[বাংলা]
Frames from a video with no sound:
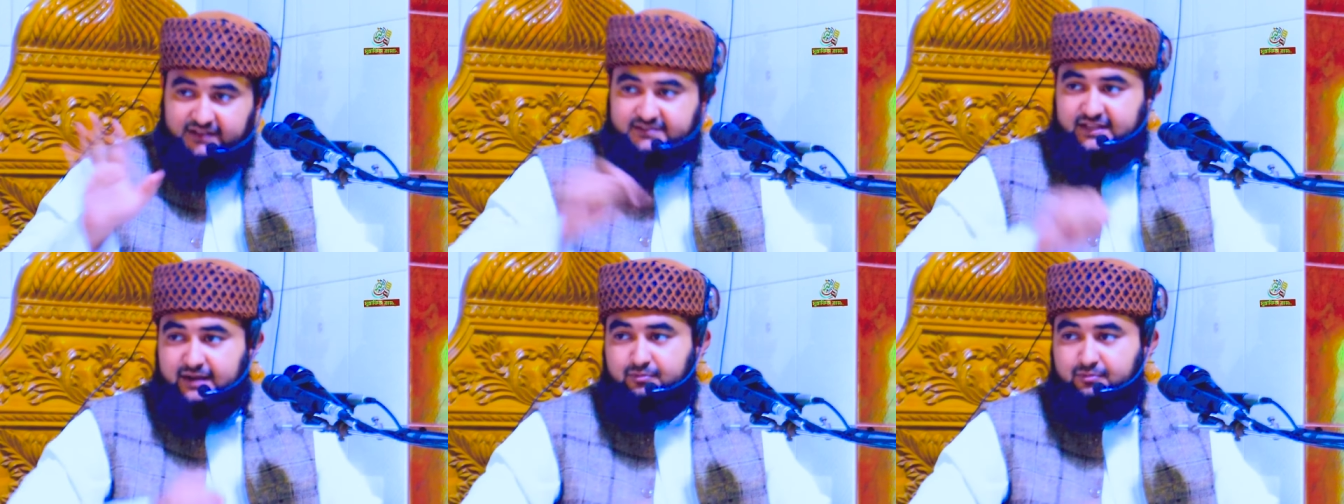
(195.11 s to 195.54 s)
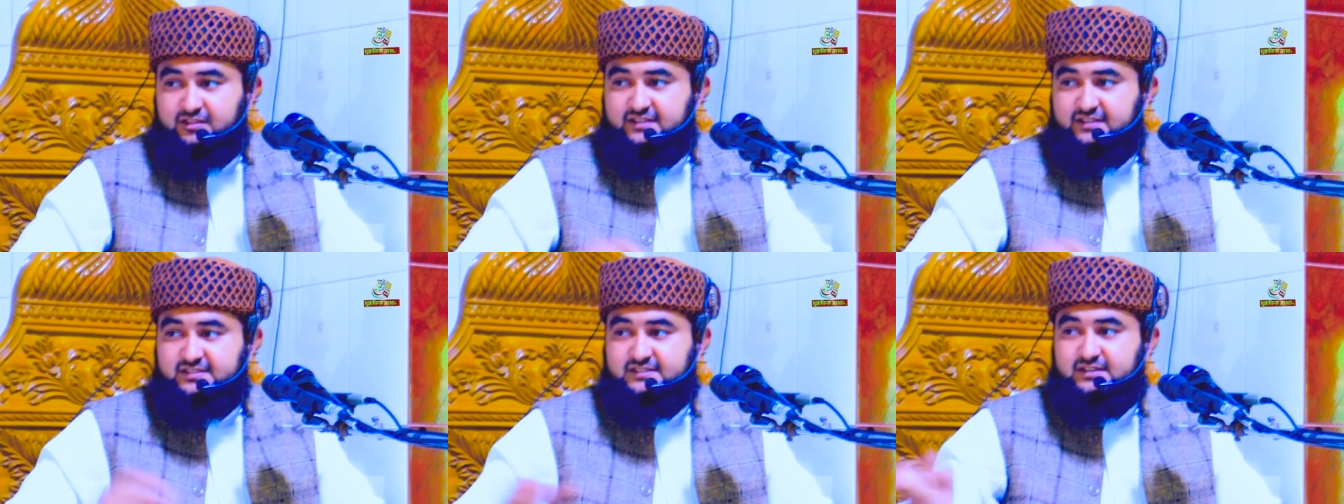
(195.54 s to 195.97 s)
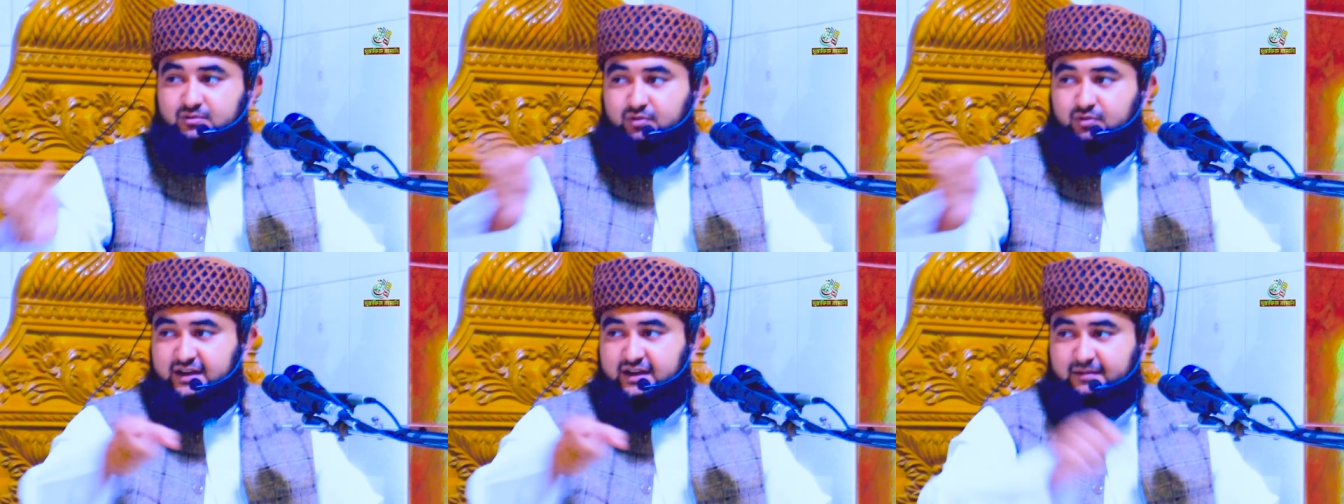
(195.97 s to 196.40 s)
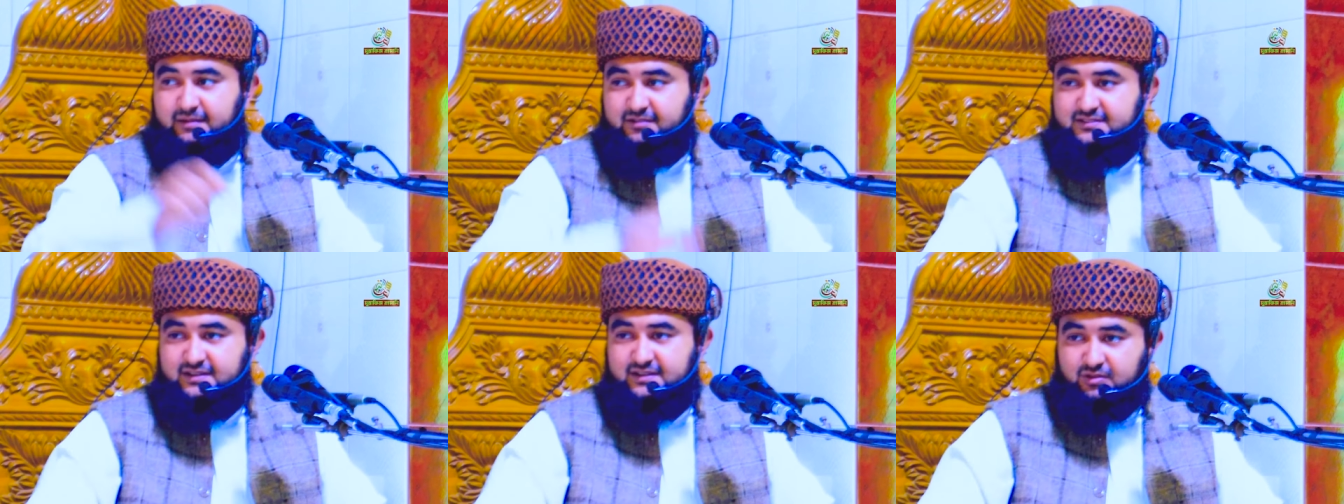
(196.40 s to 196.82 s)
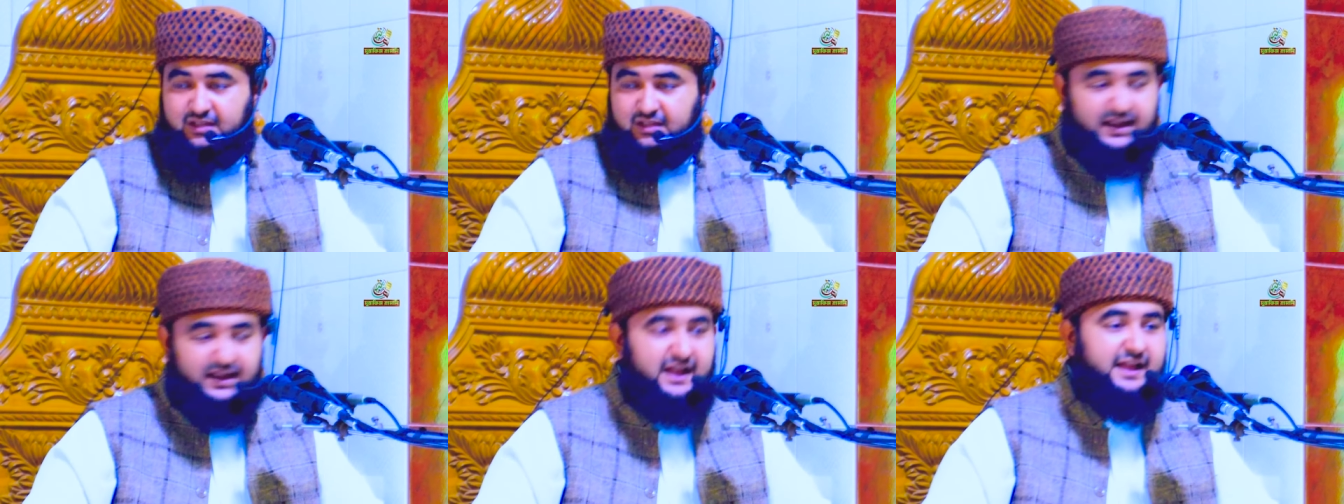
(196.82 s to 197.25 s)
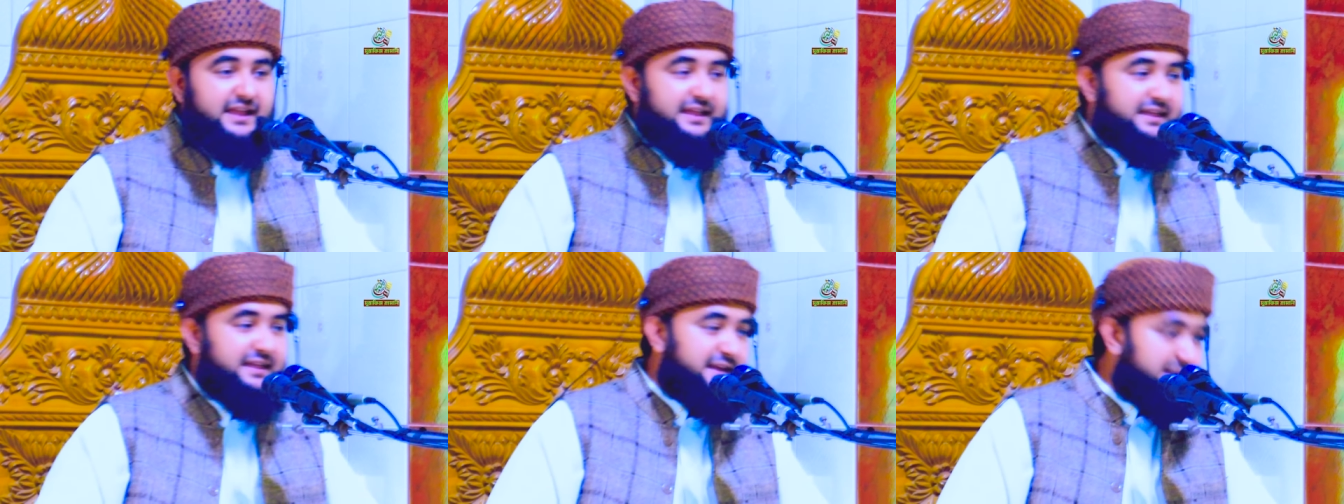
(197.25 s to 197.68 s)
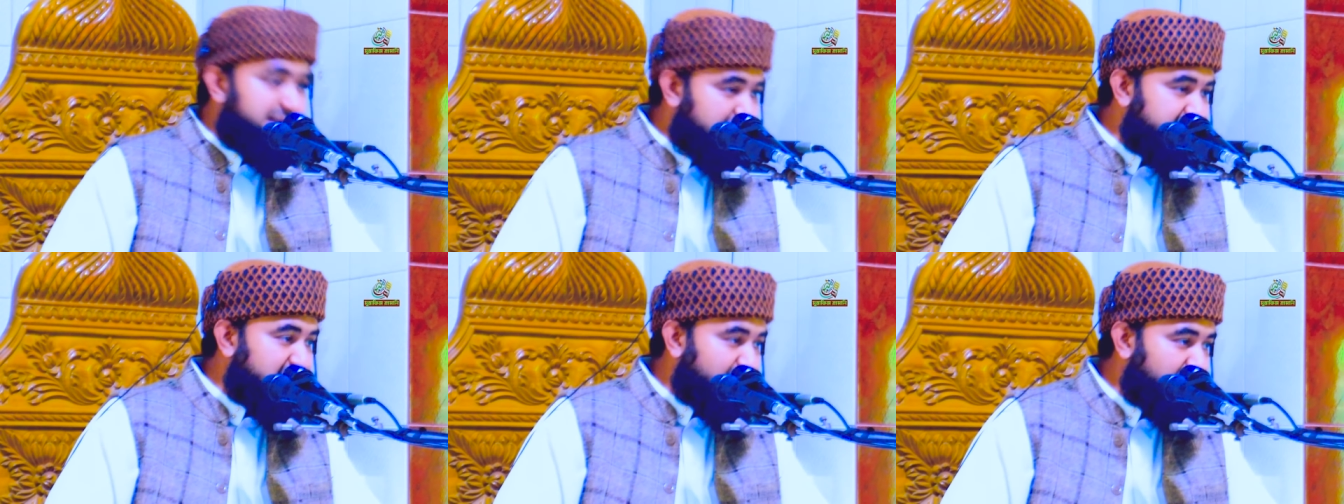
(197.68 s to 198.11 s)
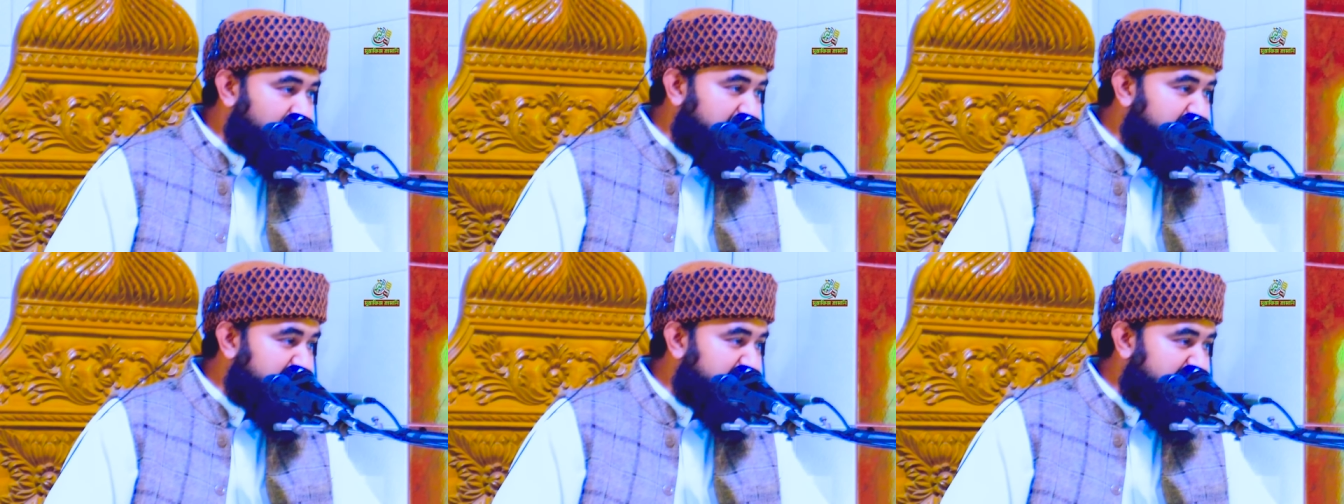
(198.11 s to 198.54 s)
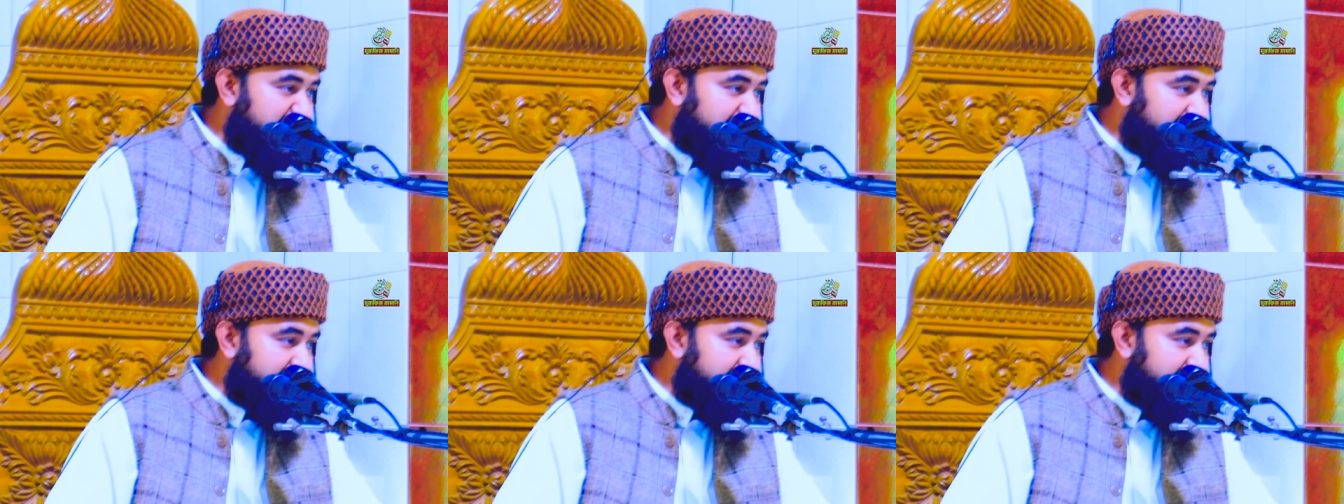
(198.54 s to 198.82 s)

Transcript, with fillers: যারা বলতেছে যে কোরআনে নামাজের কথা নাই নামাজের কথা নাই